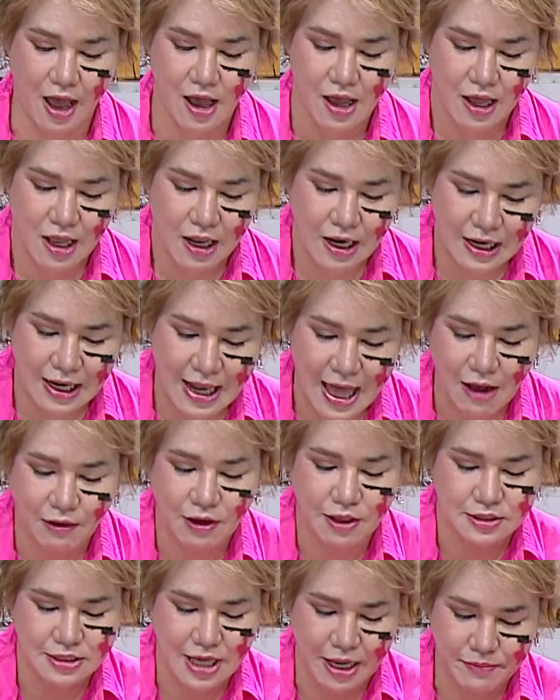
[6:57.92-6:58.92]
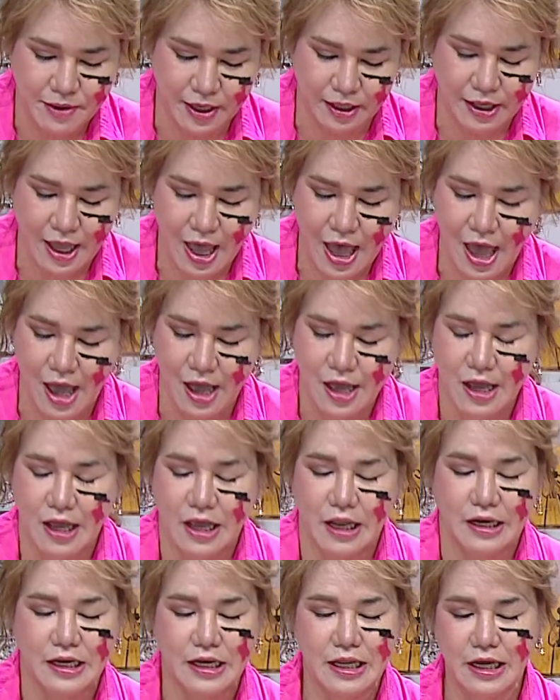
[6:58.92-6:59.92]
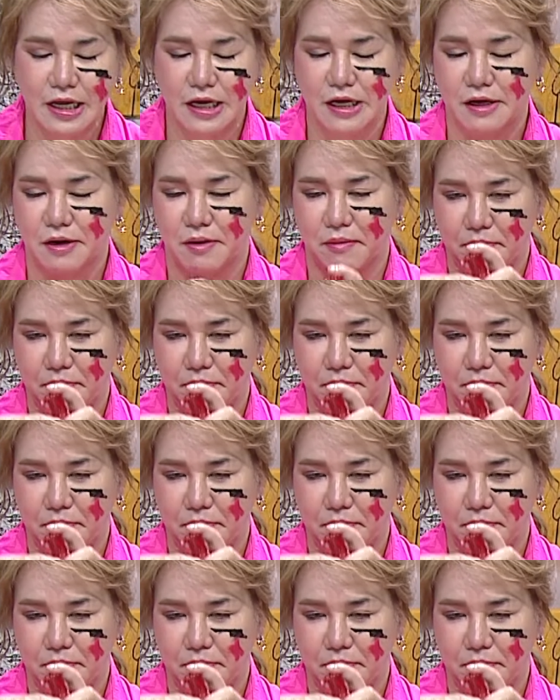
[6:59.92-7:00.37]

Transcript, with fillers: คะ แล้วเราใช้เพียงแค่หนึ่ง